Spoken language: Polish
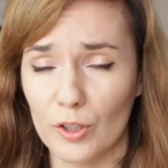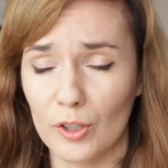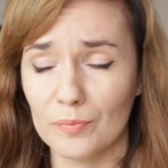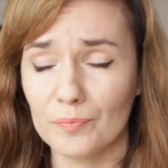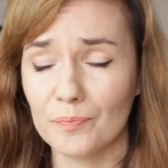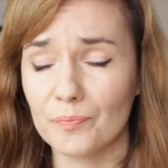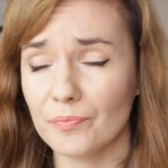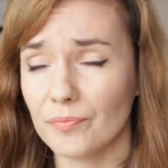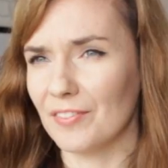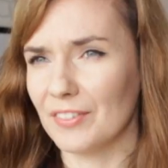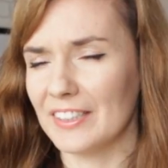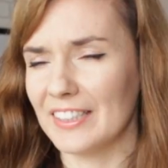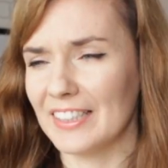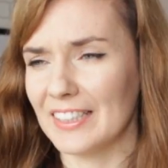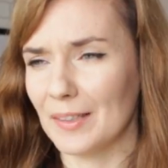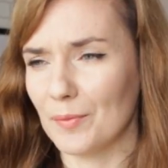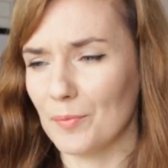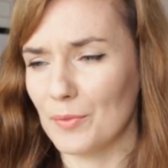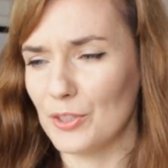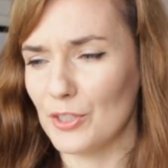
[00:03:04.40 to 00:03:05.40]
to.
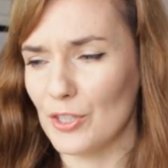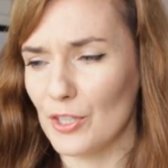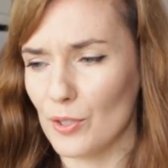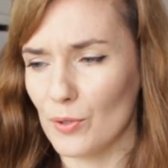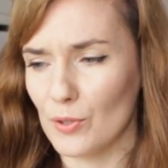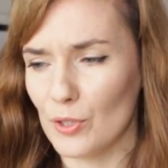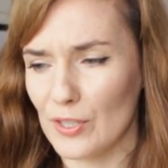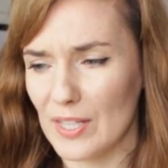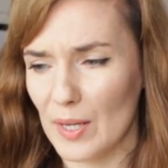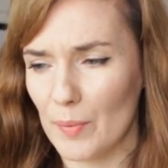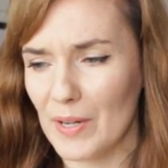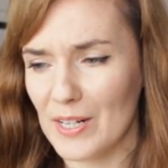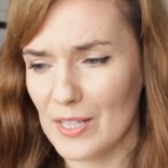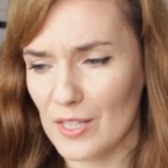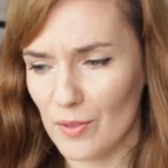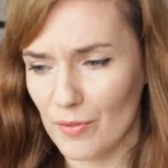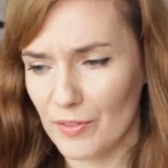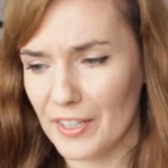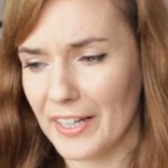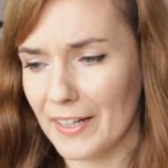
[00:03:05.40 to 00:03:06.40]
Wydaje mi się, że już za
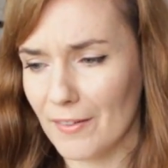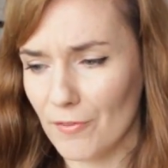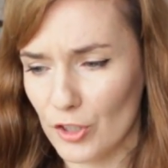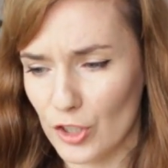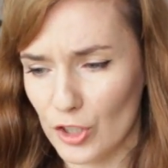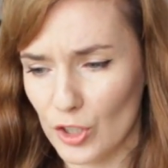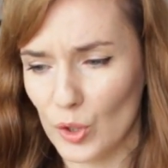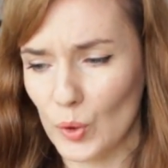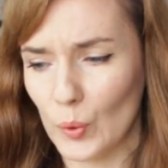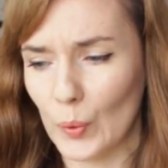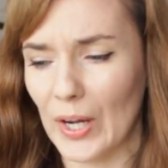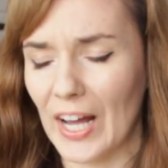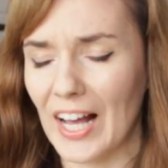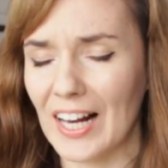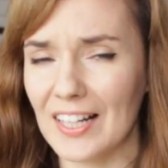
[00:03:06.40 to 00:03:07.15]
bardzo wnikam w szczegóły,